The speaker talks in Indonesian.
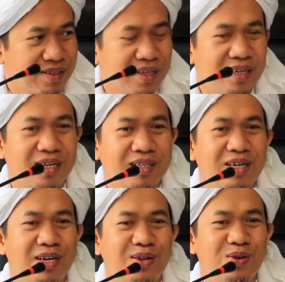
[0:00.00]
Jadi
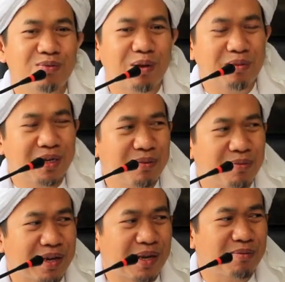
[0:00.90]
kita kalau umpama nih
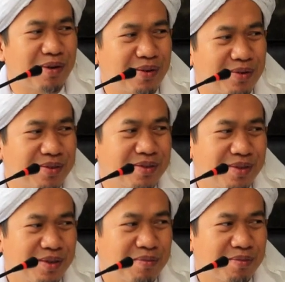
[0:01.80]
pengen bangun
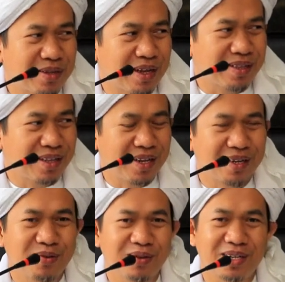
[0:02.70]

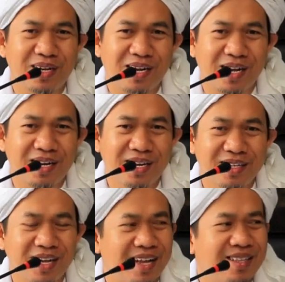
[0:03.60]
pesantren duitnya kagak ada,
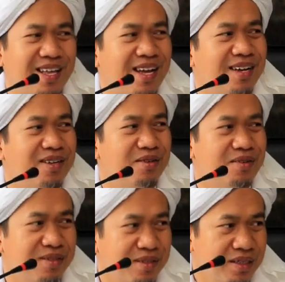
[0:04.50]
jangan
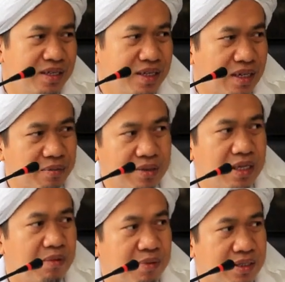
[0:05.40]
takut. Yang
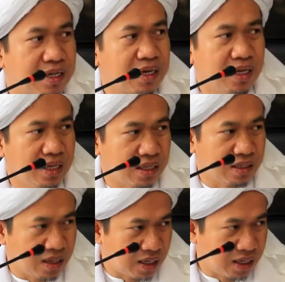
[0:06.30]
penting pasang
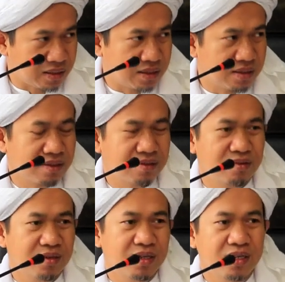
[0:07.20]
niat ikhlas.
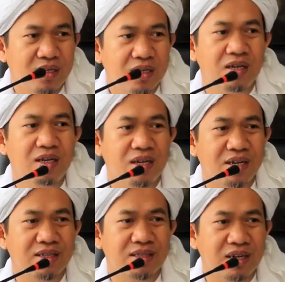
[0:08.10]

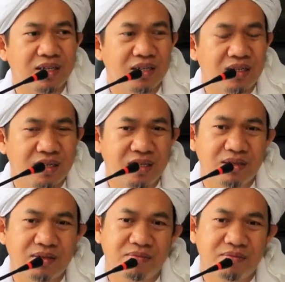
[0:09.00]
Lillahi ta'ala.